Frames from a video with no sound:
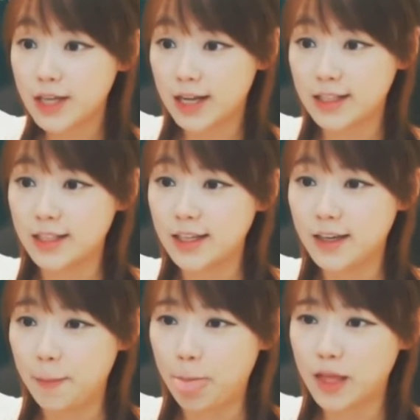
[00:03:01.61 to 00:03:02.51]

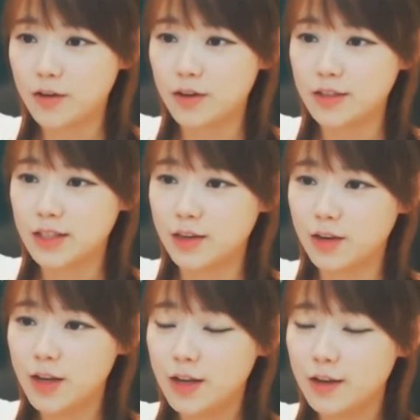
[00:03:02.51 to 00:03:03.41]
같은 그런 이제
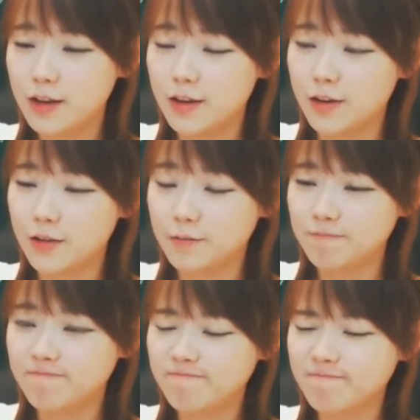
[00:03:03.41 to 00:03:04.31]
이런
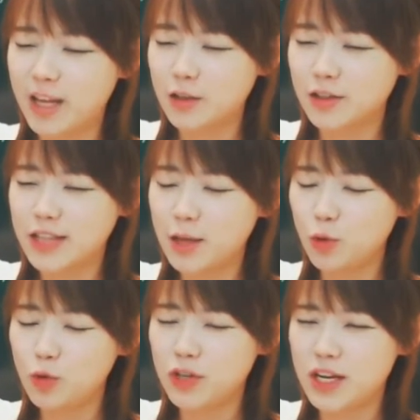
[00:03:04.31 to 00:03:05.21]

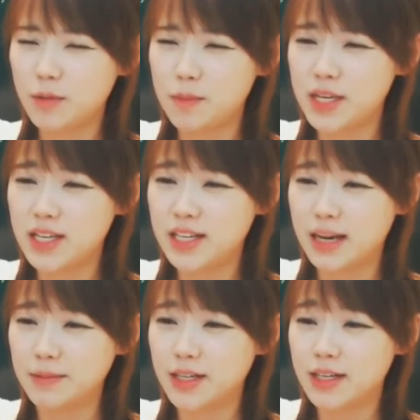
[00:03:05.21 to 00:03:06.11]
사또들의 이런 비리를
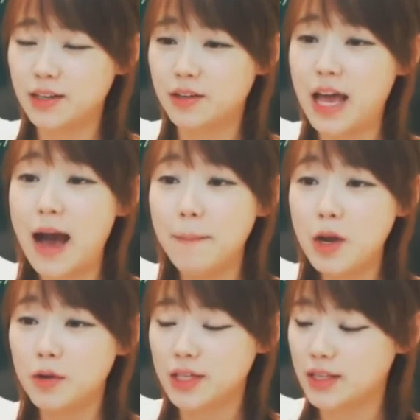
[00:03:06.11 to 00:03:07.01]
감찰하는 그런
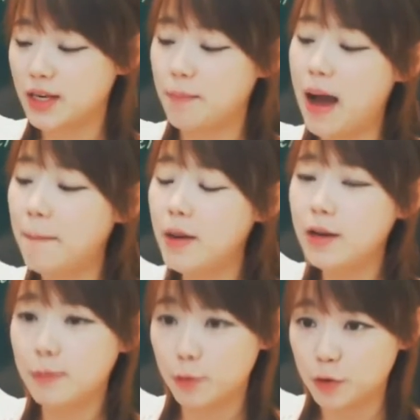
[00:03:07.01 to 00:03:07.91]
암행어사들이
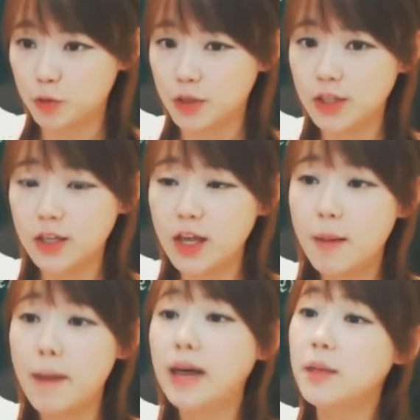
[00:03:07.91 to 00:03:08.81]
마패를 보여주면은
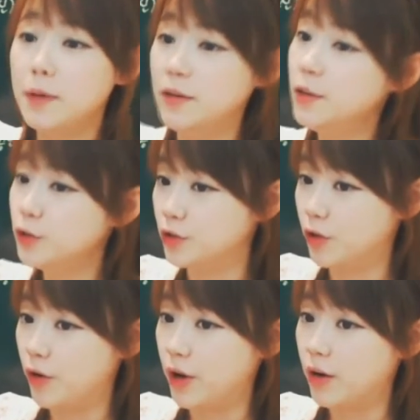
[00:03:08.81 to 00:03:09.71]
말을 빌려주는
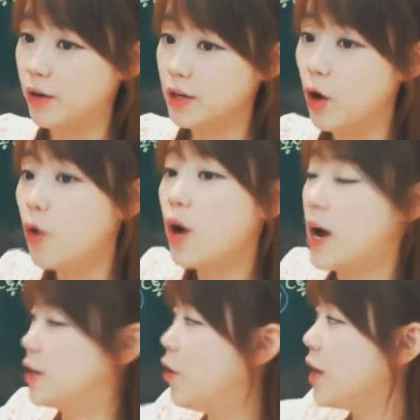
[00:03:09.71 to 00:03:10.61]
거예요.
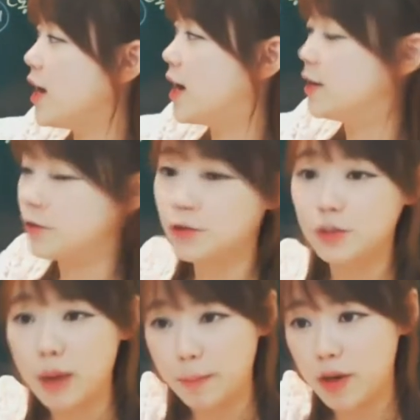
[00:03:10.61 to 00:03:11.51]
역을, 역에 가가지고
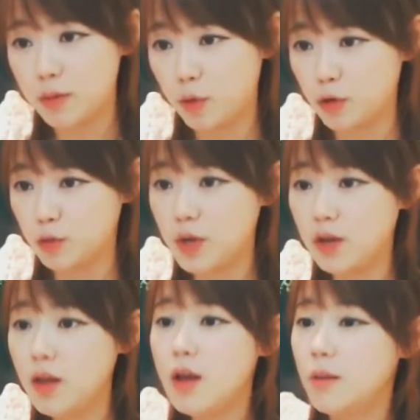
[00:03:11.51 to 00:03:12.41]
그 마패를
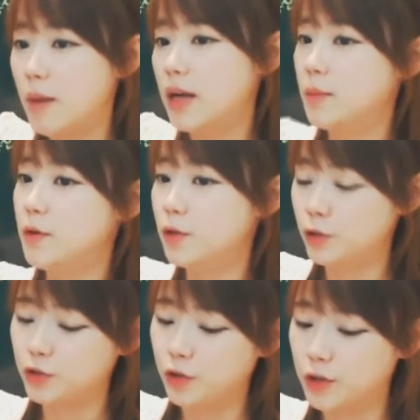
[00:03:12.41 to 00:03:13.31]
보여주면 말을
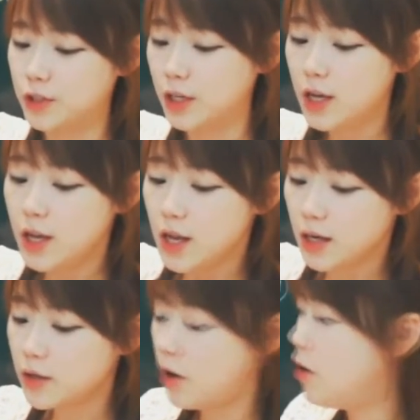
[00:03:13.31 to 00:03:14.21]
빌려주는 거지.
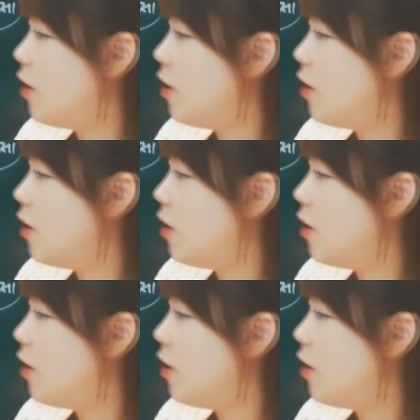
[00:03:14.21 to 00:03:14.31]
그래서